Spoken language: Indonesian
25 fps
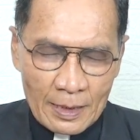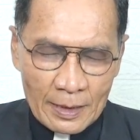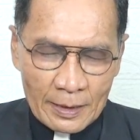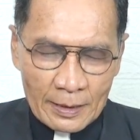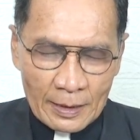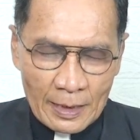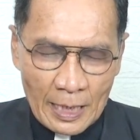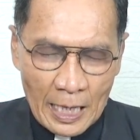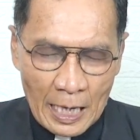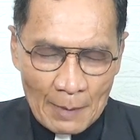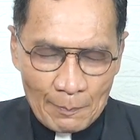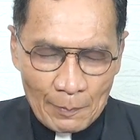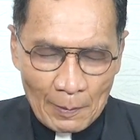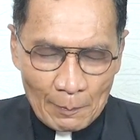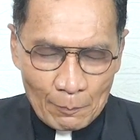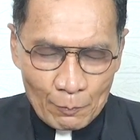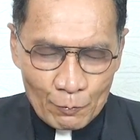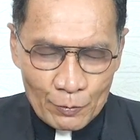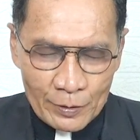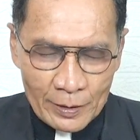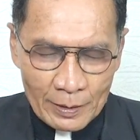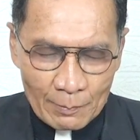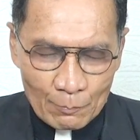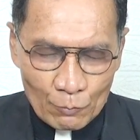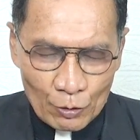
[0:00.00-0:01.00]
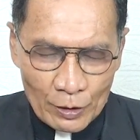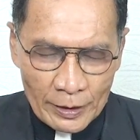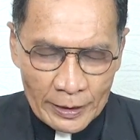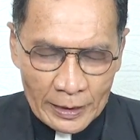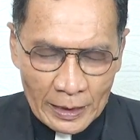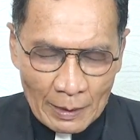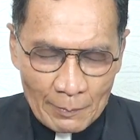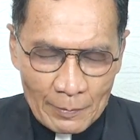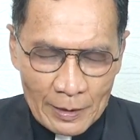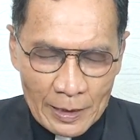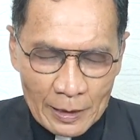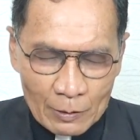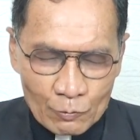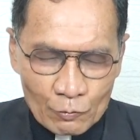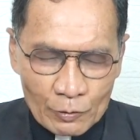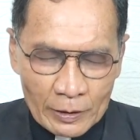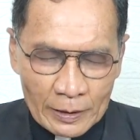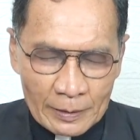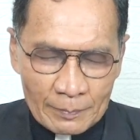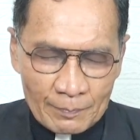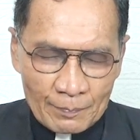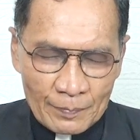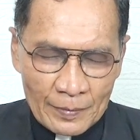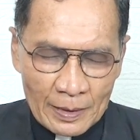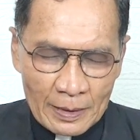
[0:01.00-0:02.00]
agar apapun yang boleh kami
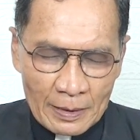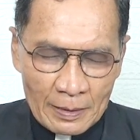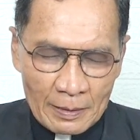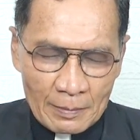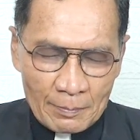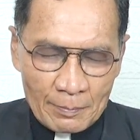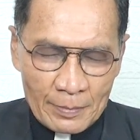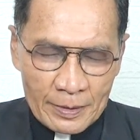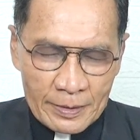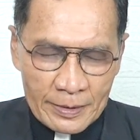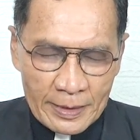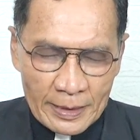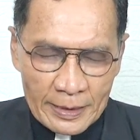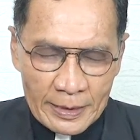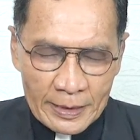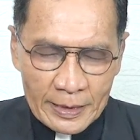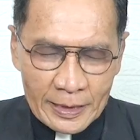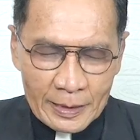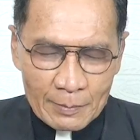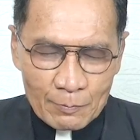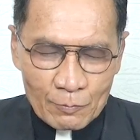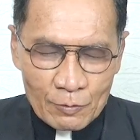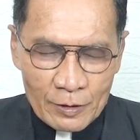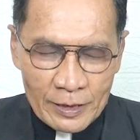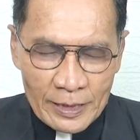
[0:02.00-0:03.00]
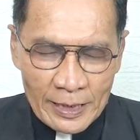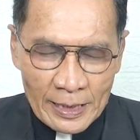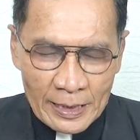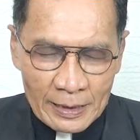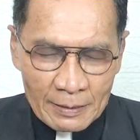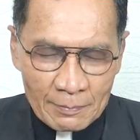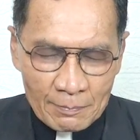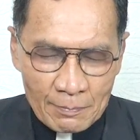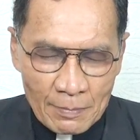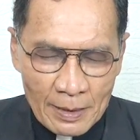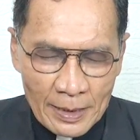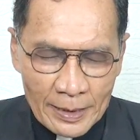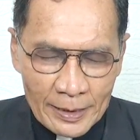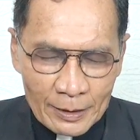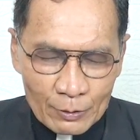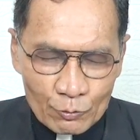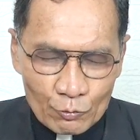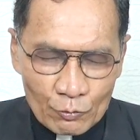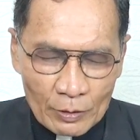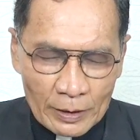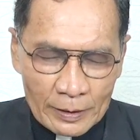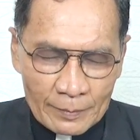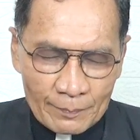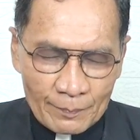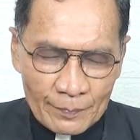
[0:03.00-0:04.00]
lakukan menjadi kemuliaan bagi
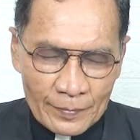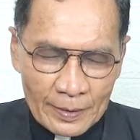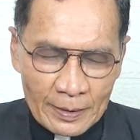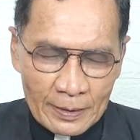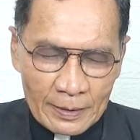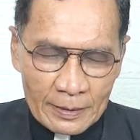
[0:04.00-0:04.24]
Tuhan